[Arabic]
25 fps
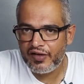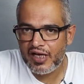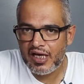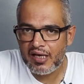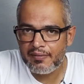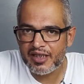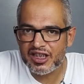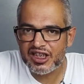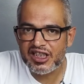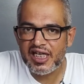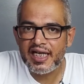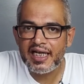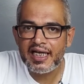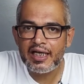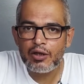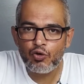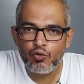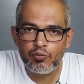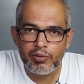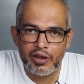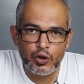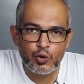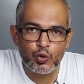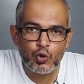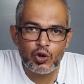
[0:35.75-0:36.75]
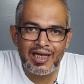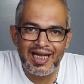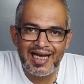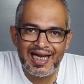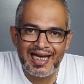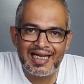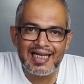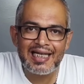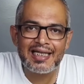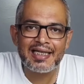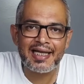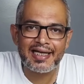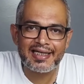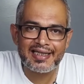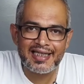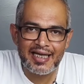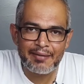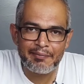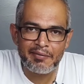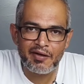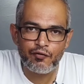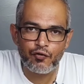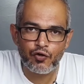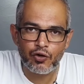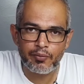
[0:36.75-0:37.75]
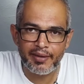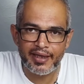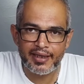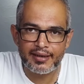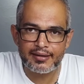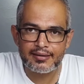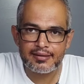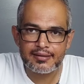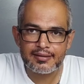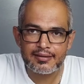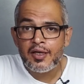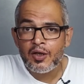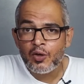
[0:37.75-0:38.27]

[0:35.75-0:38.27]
فيها مشاكل وبيكون الحل انك تعمل فورمات